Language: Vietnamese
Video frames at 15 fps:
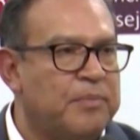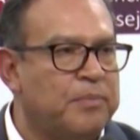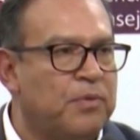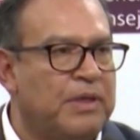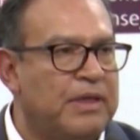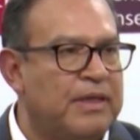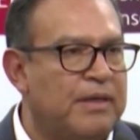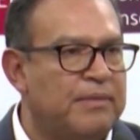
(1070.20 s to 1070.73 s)

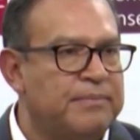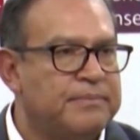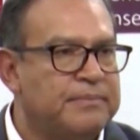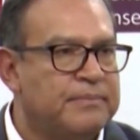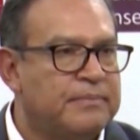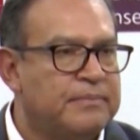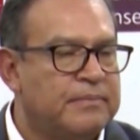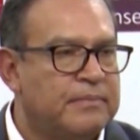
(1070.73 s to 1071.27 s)
được đưa
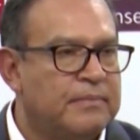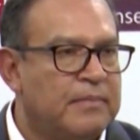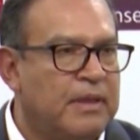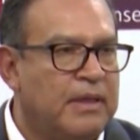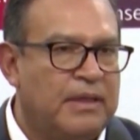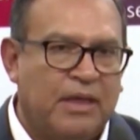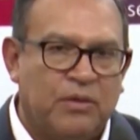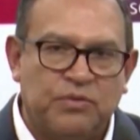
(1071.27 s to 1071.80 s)
ra trong bối
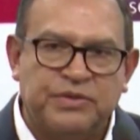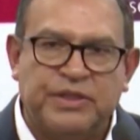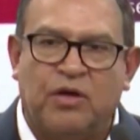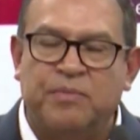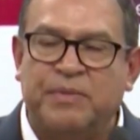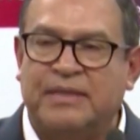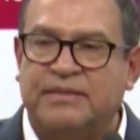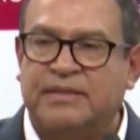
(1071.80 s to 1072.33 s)
cảnh hồi
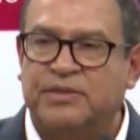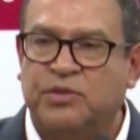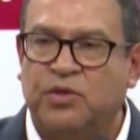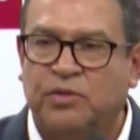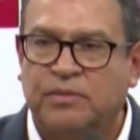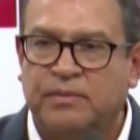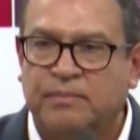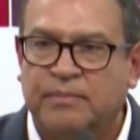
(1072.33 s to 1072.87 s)
cuối tuần
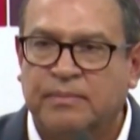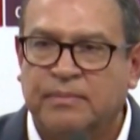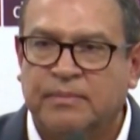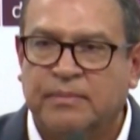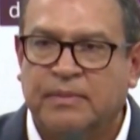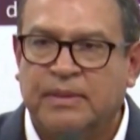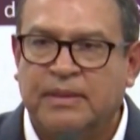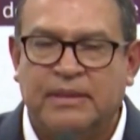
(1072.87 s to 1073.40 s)
trước, truyền
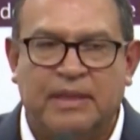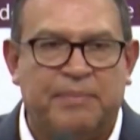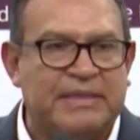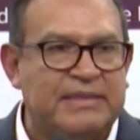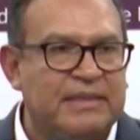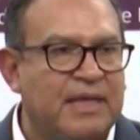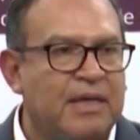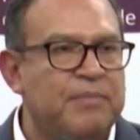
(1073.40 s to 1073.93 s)
thông
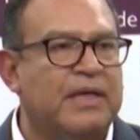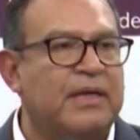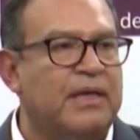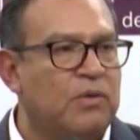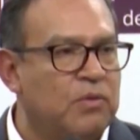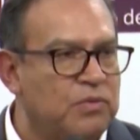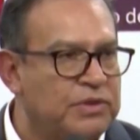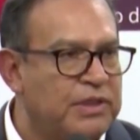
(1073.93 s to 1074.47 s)
Peru đã công
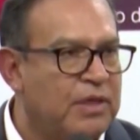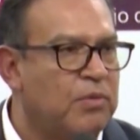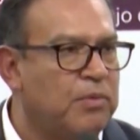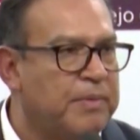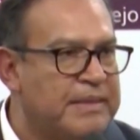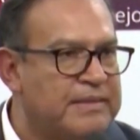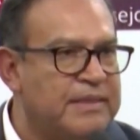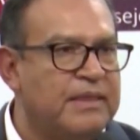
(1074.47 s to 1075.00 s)
bố đoạn ghi
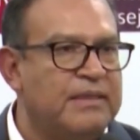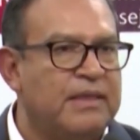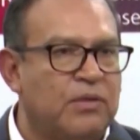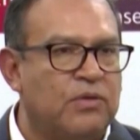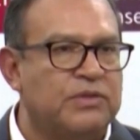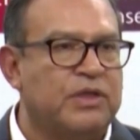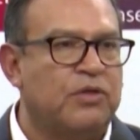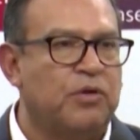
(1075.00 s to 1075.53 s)
âm cuộc
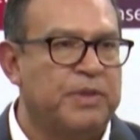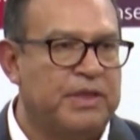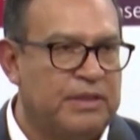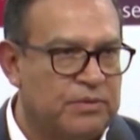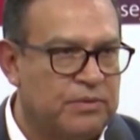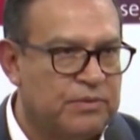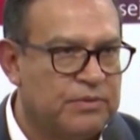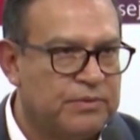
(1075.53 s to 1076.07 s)
trò chuyện
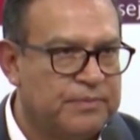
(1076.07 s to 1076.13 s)
thân mật